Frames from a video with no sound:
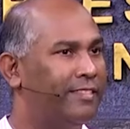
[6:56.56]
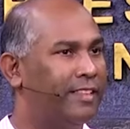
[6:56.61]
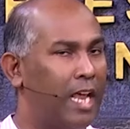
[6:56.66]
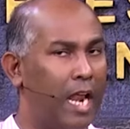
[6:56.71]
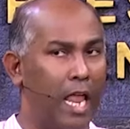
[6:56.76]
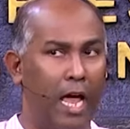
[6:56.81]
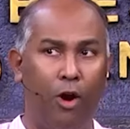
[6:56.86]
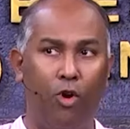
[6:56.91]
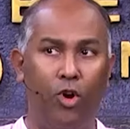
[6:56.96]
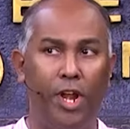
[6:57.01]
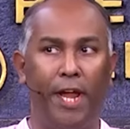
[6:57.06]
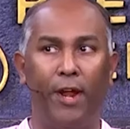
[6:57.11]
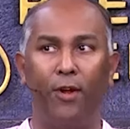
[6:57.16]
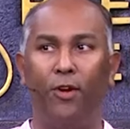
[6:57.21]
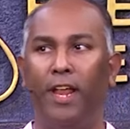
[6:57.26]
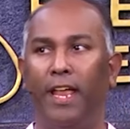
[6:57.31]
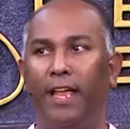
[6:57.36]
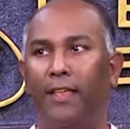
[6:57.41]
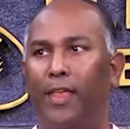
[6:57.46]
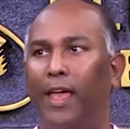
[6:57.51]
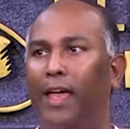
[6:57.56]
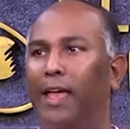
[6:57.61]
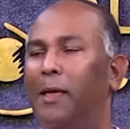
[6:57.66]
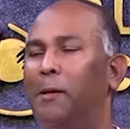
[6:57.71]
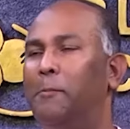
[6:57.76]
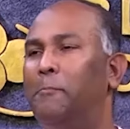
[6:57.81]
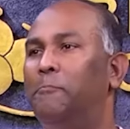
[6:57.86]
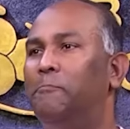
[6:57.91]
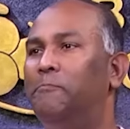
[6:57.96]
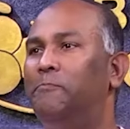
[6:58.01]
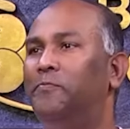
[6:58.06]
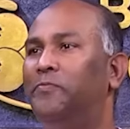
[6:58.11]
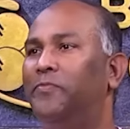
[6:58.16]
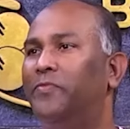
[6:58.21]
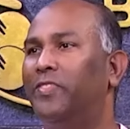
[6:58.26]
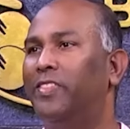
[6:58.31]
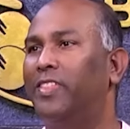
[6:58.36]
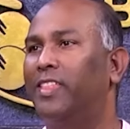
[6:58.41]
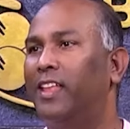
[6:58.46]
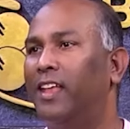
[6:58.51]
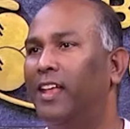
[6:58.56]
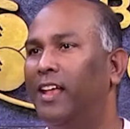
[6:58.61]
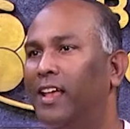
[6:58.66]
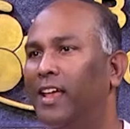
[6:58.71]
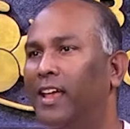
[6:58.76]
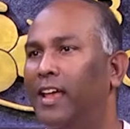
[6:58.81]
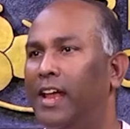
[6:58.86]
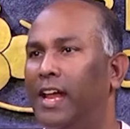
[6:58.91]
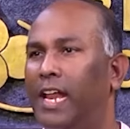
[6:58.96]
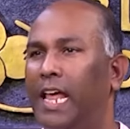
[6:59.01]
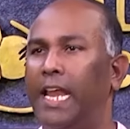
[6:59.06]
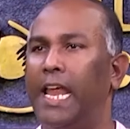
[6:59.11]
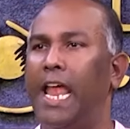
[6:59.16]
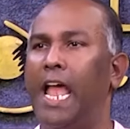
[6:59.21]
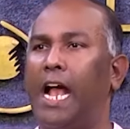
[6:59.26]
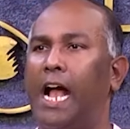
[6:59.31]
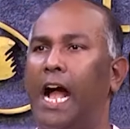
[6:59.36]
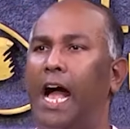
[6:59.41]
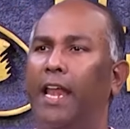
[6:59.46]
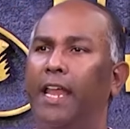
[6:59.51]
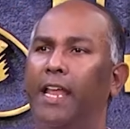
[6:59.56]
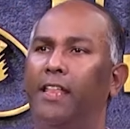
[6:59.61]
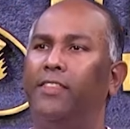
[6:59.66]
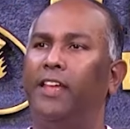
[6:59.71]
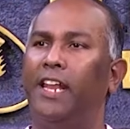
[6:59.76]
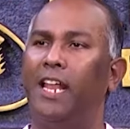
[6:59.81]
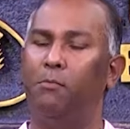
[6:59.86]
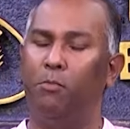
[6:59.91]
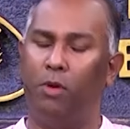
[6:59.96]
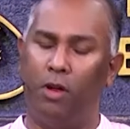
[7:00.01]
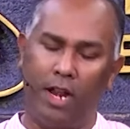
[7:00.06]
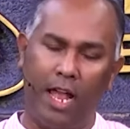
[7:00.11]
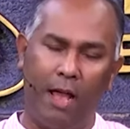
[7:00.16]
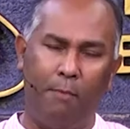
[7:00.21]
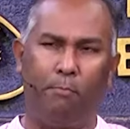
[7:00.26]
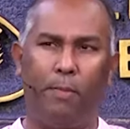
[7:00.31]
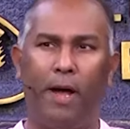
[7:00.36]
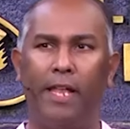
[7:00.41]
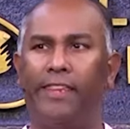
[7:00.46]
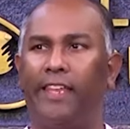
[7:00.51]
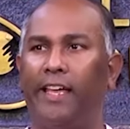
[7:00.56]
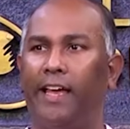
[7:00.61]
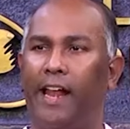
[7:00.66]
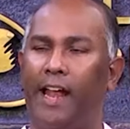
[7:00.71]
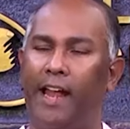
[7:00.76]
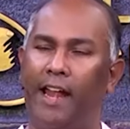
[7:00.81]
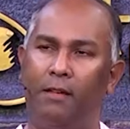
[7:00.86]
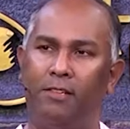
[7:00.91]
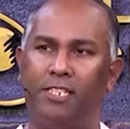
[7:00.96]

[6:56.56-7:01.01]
நல்லா கவனிக்கணும் நீங்கள் அதை நிறைய காரியத்தை நம்ம நான் பார்த்துக்கிறேன்